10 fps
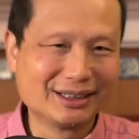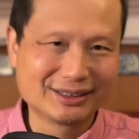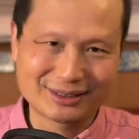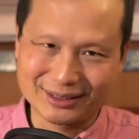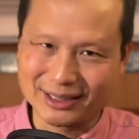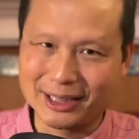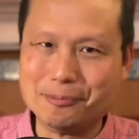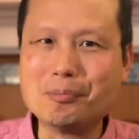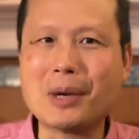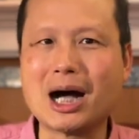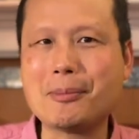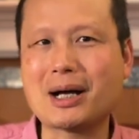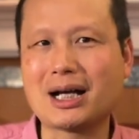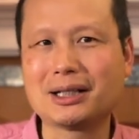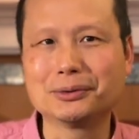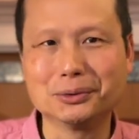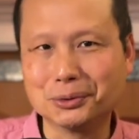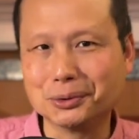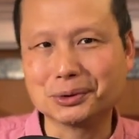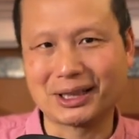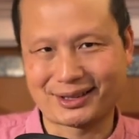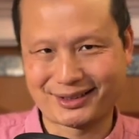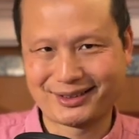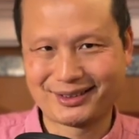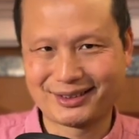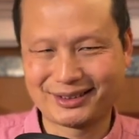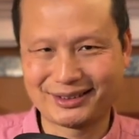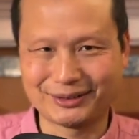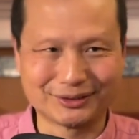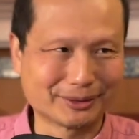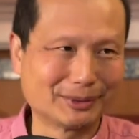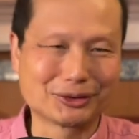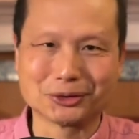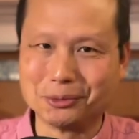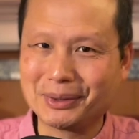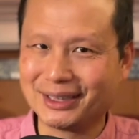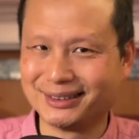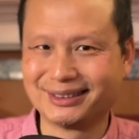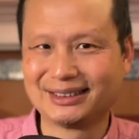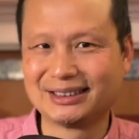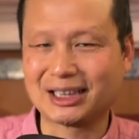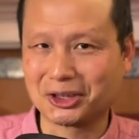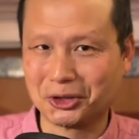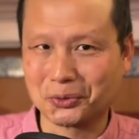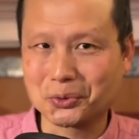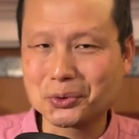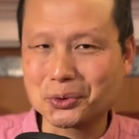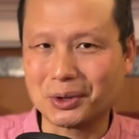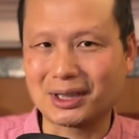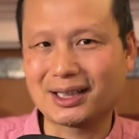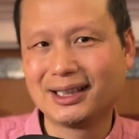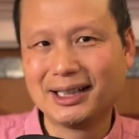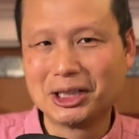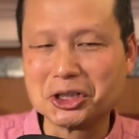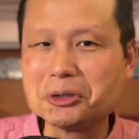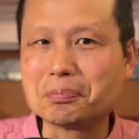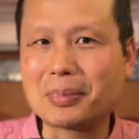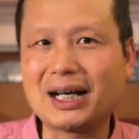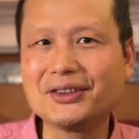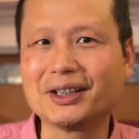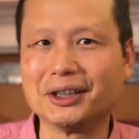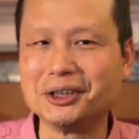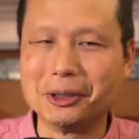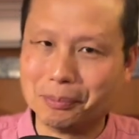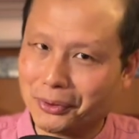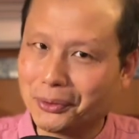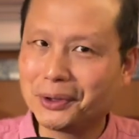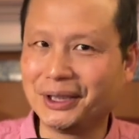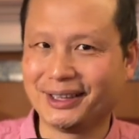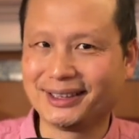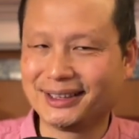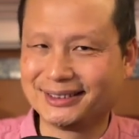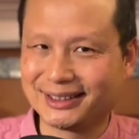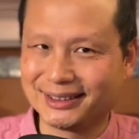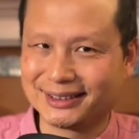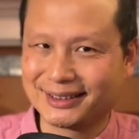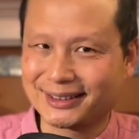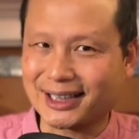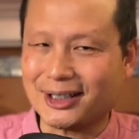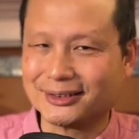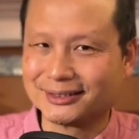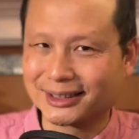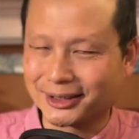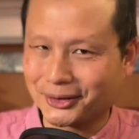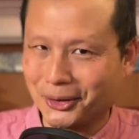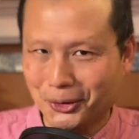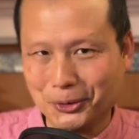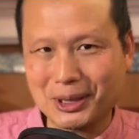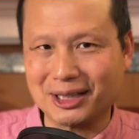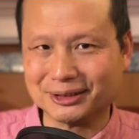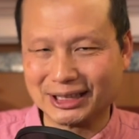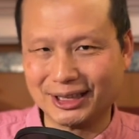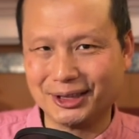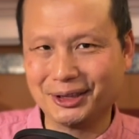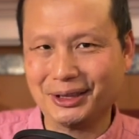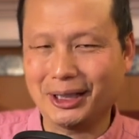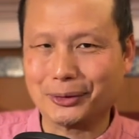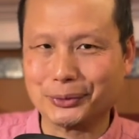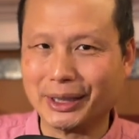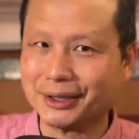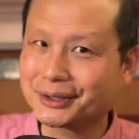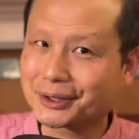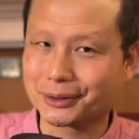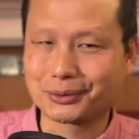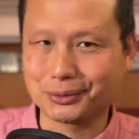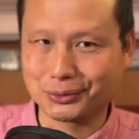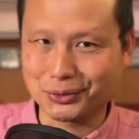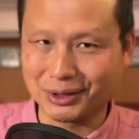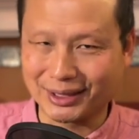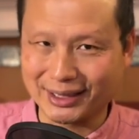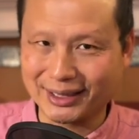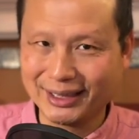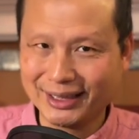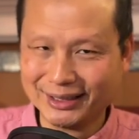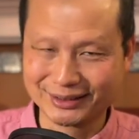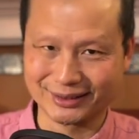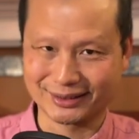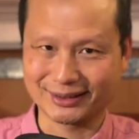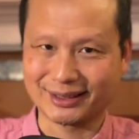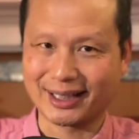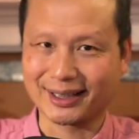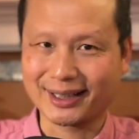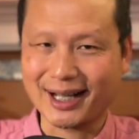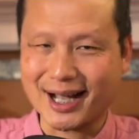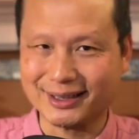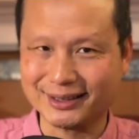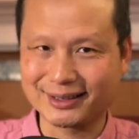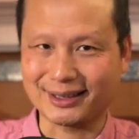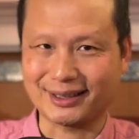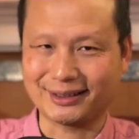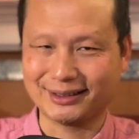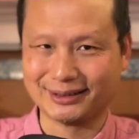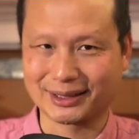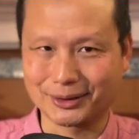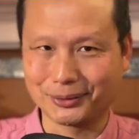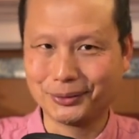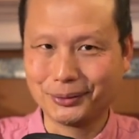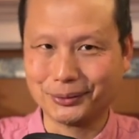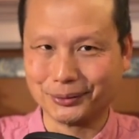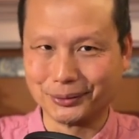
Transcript: 是很马马虎虎的，就这么随便让你过了，一般呢也不会呃去。找这个投稿的人要原始数据的，只是来看一下你这个论